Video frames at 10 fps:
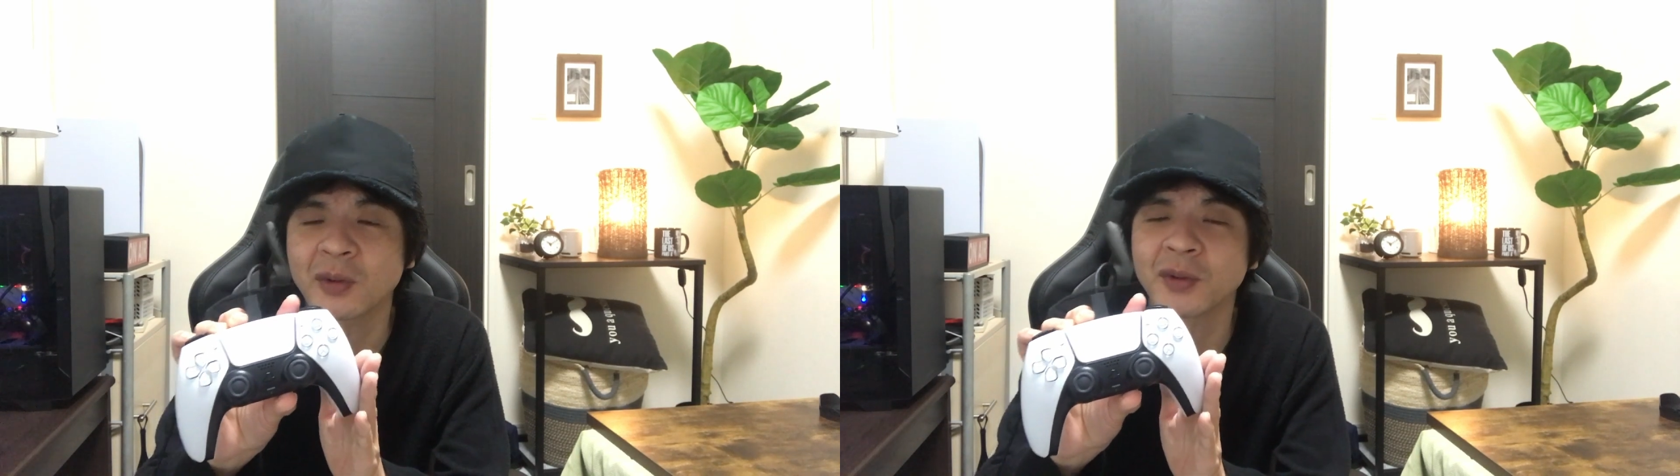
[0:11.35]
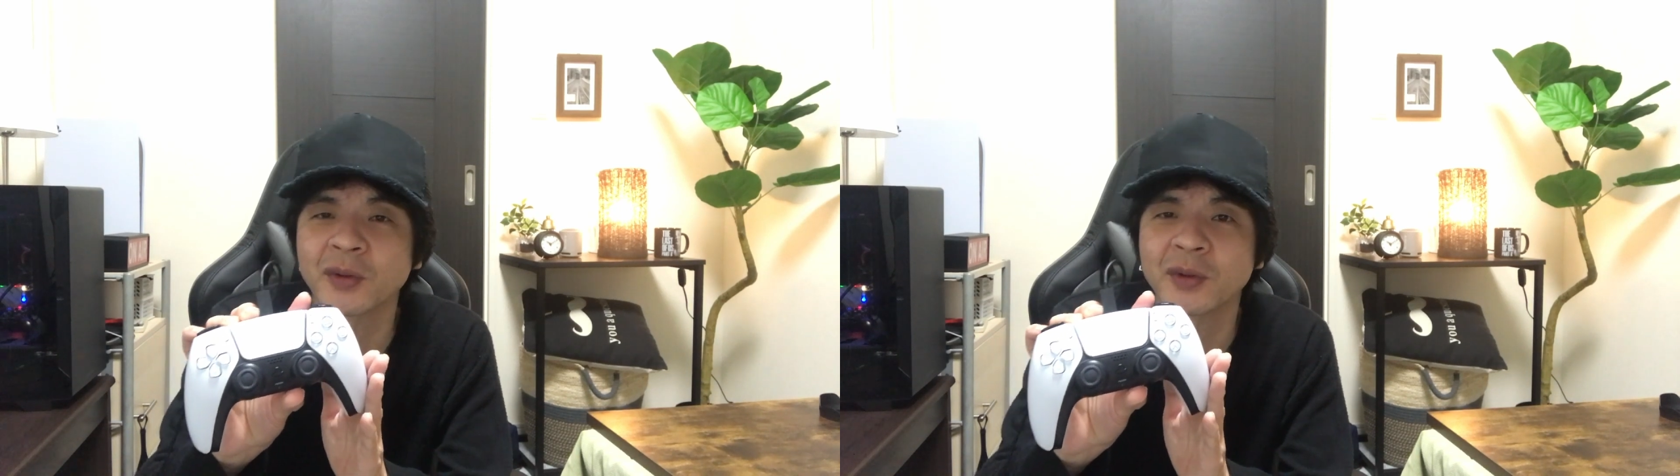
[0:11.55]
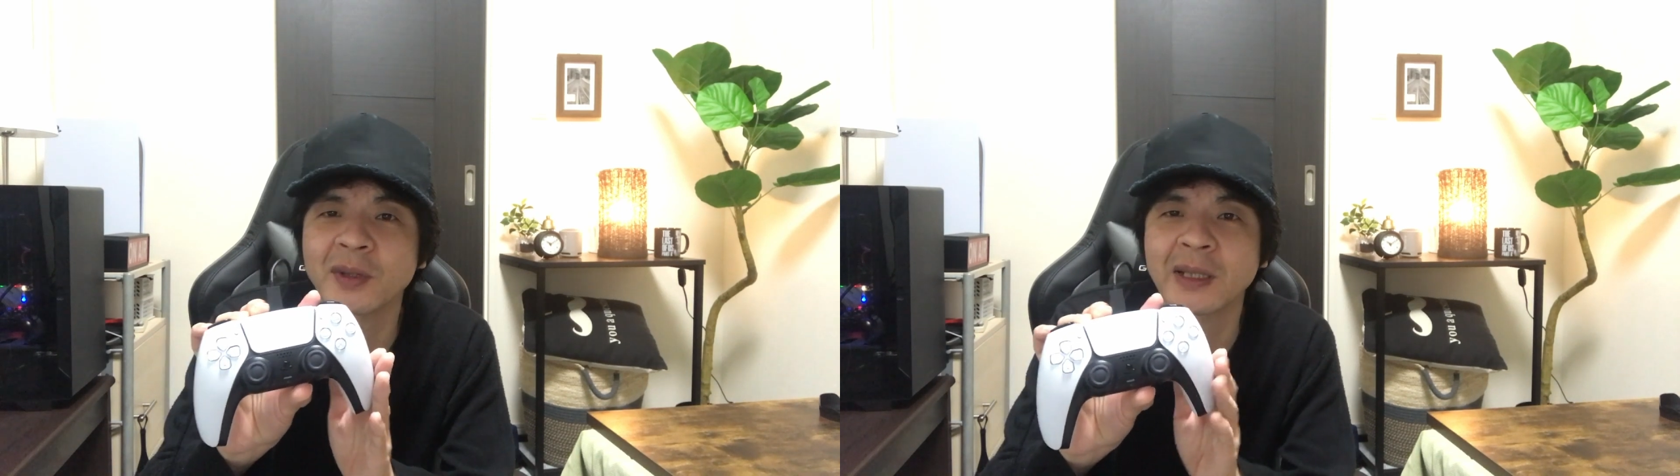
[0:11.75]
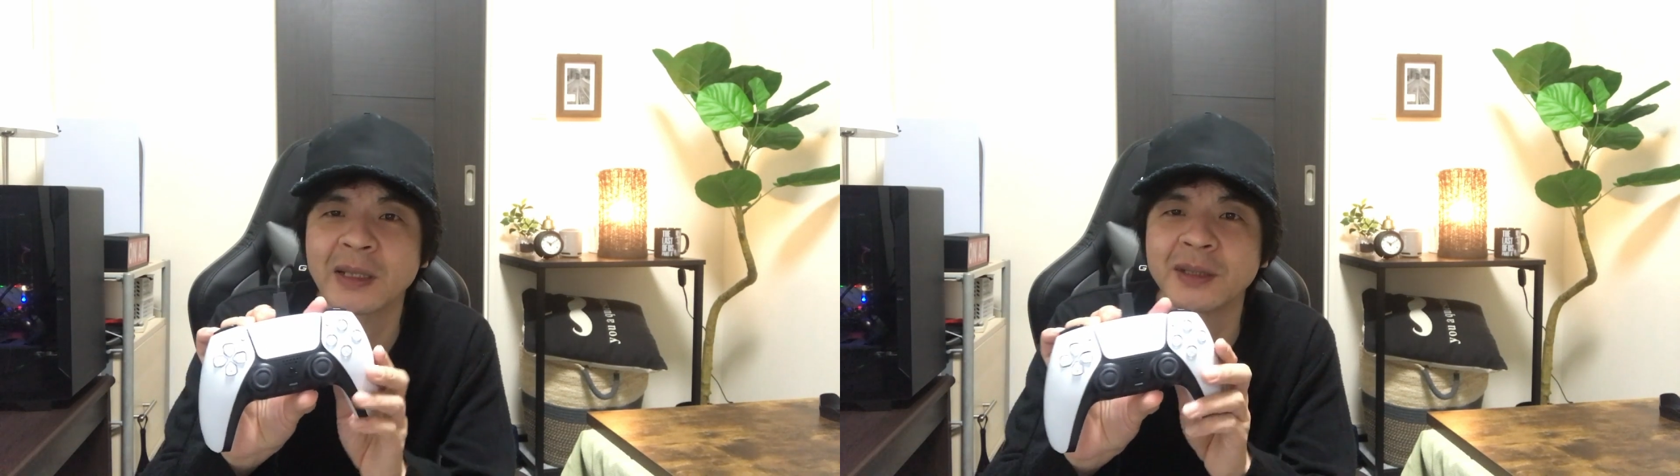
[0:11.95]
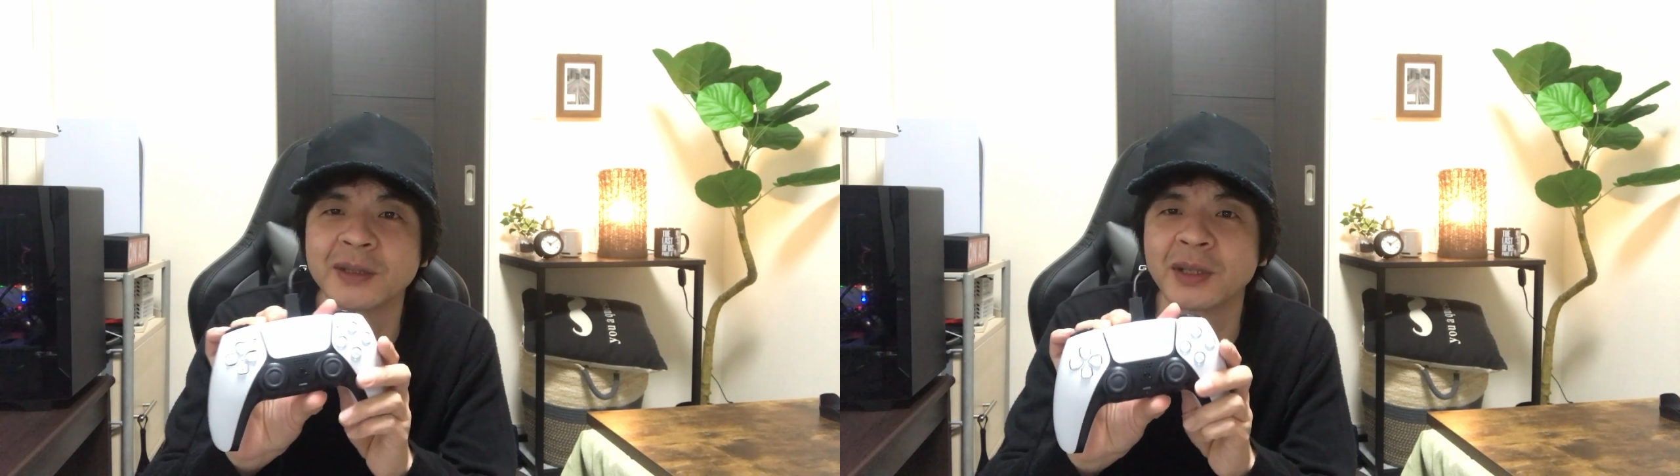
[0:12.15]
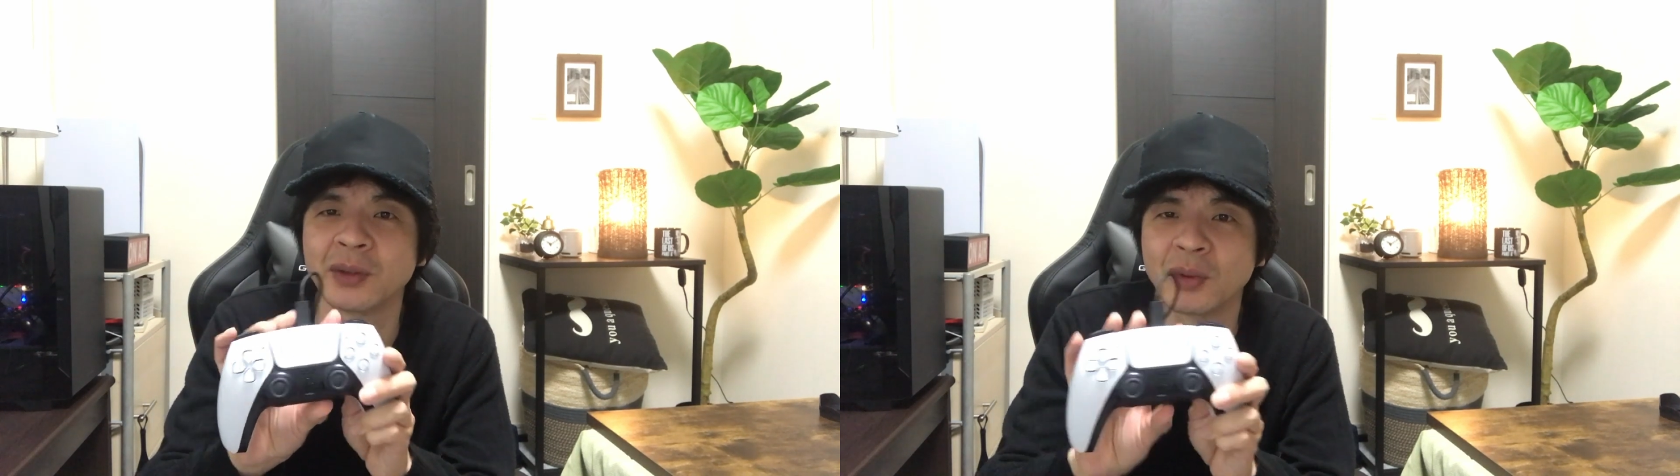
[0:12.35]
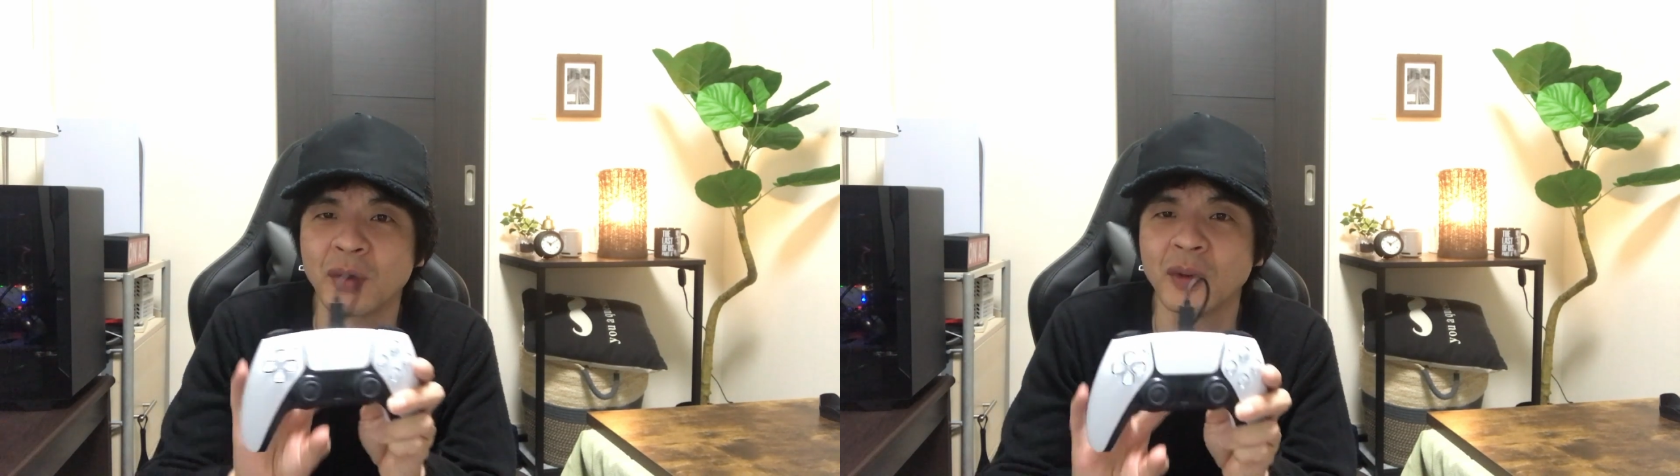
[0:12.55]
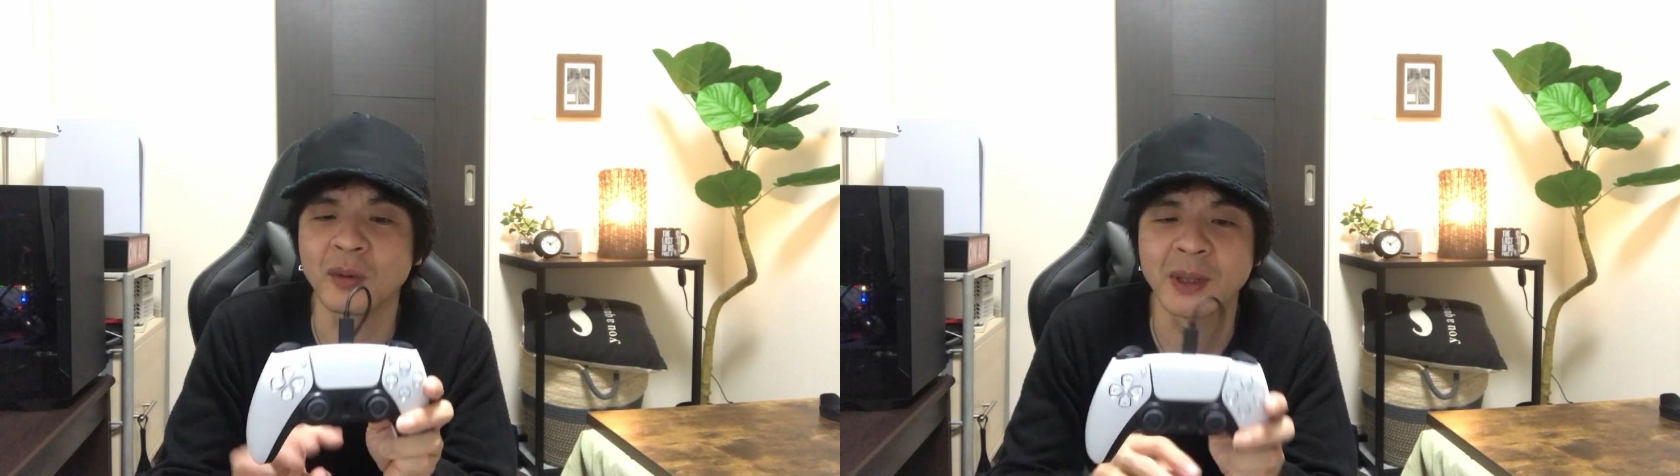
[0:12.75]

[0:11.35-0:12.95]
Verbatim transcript: コントローラーなんですけど、